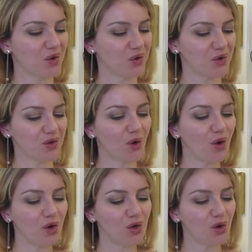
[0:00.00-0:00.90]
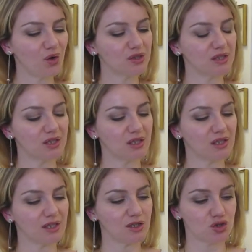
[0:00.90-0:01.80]
con olio
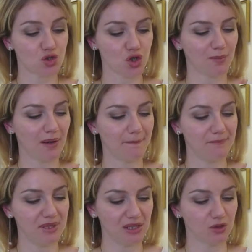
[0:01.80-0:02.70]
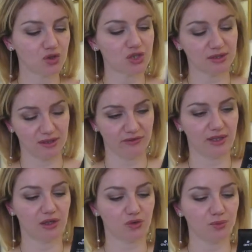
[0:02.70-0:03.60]
di jojoba bio
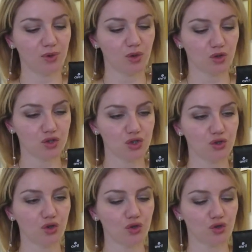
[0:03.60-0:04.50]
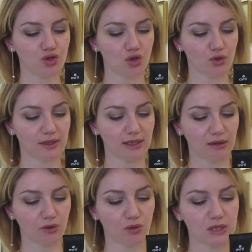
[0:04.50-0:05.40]
certificato biologico io ce l'ho
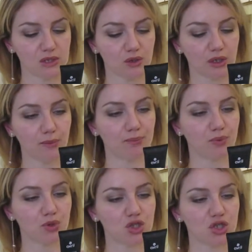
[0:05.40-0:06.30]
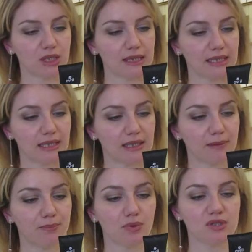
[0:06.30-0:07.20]
nella colorazione
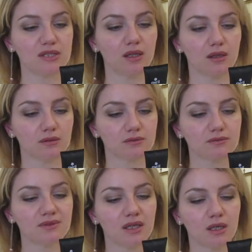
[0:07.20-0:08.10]
porcellana porcellon